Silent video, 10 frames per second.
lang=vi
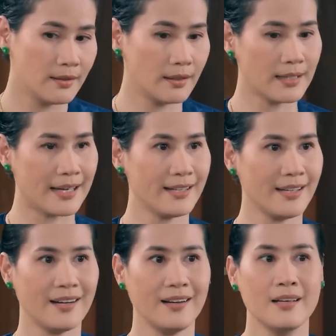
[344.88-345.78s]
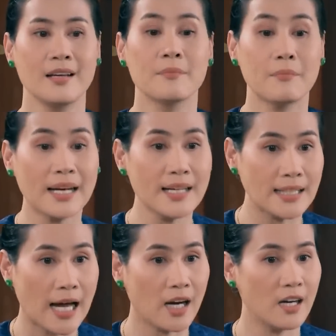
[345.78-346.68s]
lần này á hả má đi
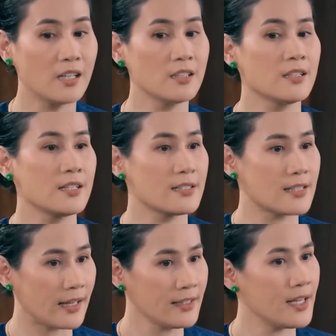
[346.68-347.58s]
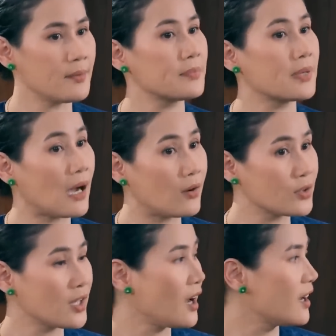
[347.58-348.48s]
tạ ơn sẵn dịp cầu
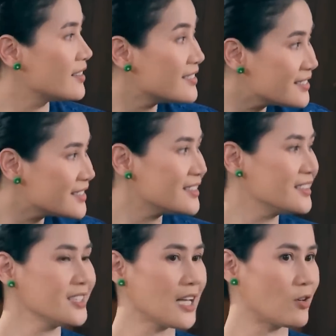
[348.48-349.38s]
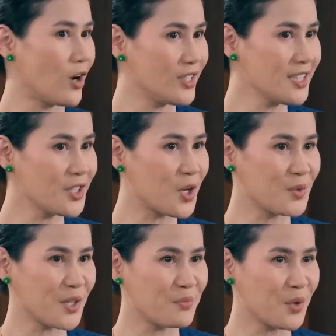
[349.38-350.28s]
cho đứa cháu nội đích
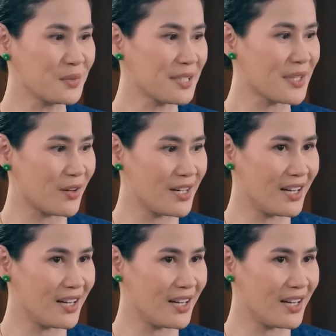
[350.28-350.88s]
tôn trong bụng sắp chào